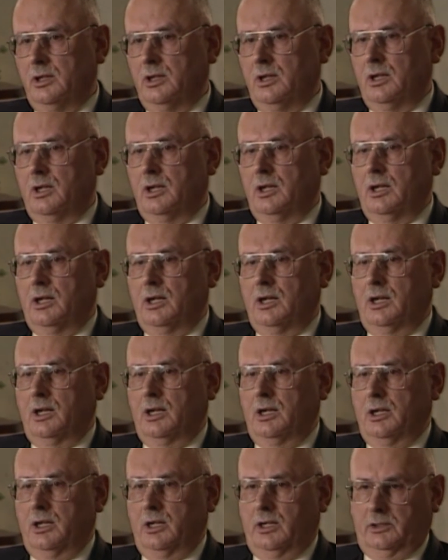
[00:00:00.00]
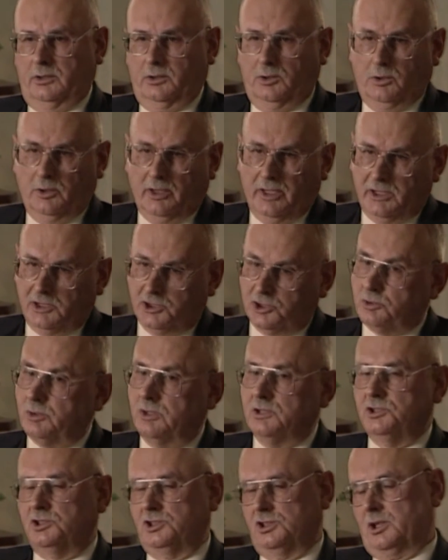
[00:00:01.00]
nie miał żadnej
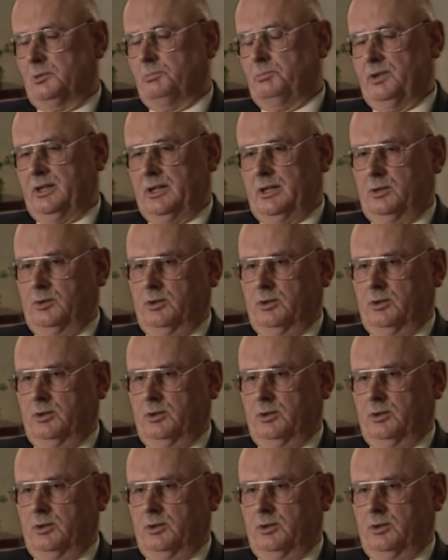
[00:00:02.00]
fizycznej mocy,